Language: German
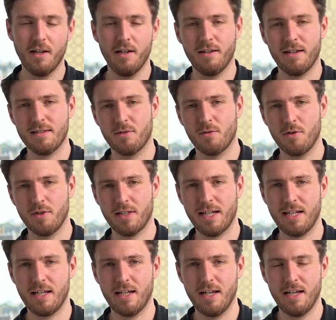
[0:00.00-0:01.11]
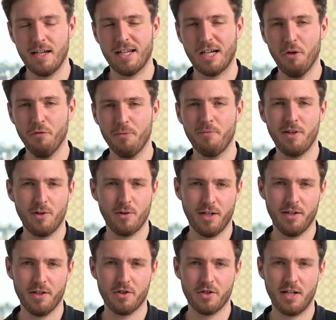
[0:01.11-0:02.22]
Das ist natürlich keine Kaufempfehlung an
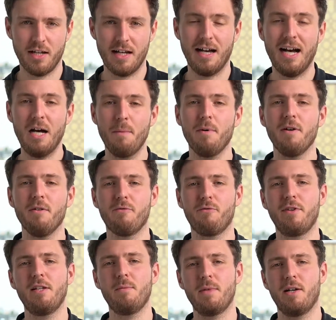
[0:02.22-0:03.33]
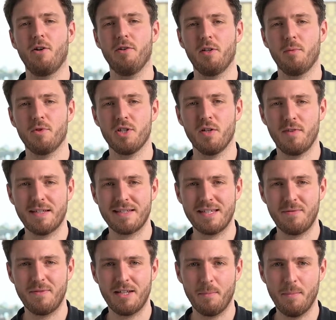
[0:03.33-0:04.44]
der Stelle, aber viel mehr Leute beschäftigen
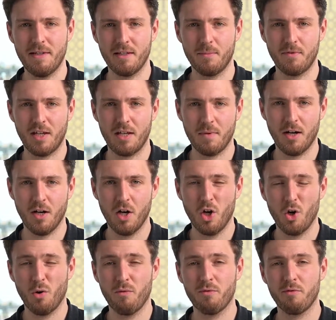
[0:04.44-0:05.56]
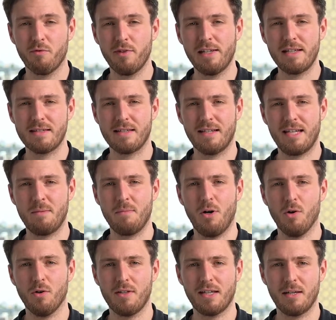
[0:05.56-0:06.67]
sich wieder mit dem Thema und für viele ist dann eben
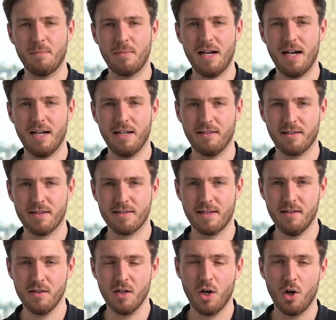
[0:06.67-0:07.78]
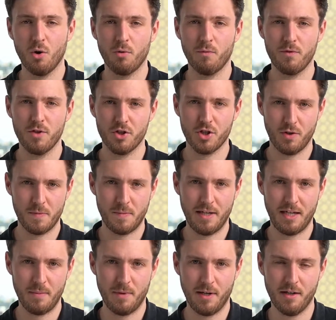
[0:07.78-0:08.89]
auch die GmbH interessant. Und wir schauen uns mal
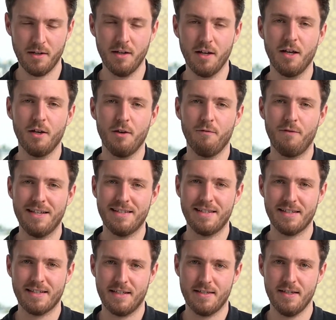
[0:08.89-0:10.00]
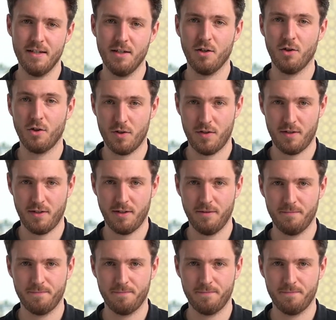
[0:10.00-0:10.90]
eben an, was das Ganze kosten kann.